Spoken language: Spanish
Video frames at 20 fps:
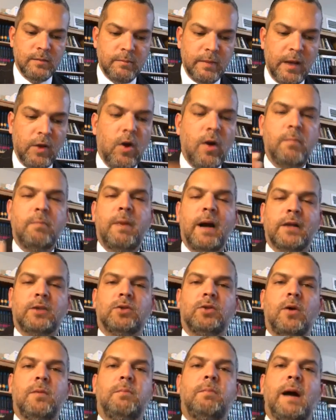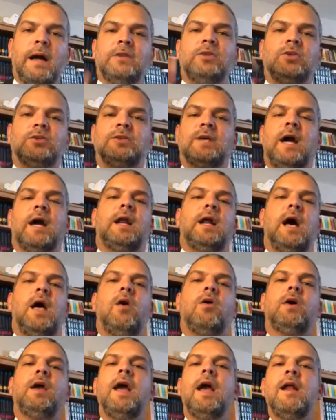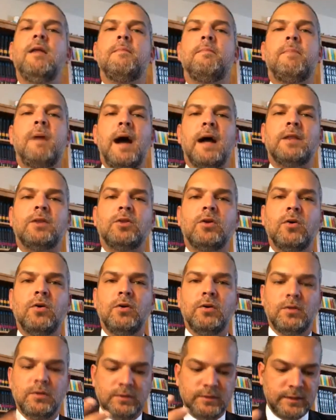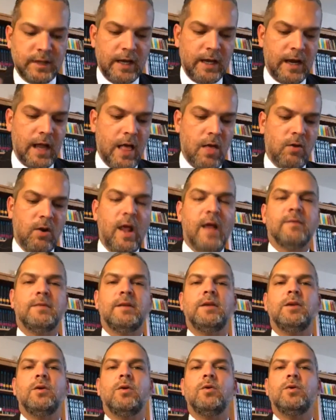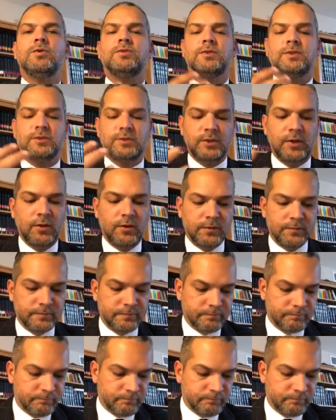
Vengo el pacto, el pacto sagrado. ¿Qué es el pacto sagrado? La circuncisión.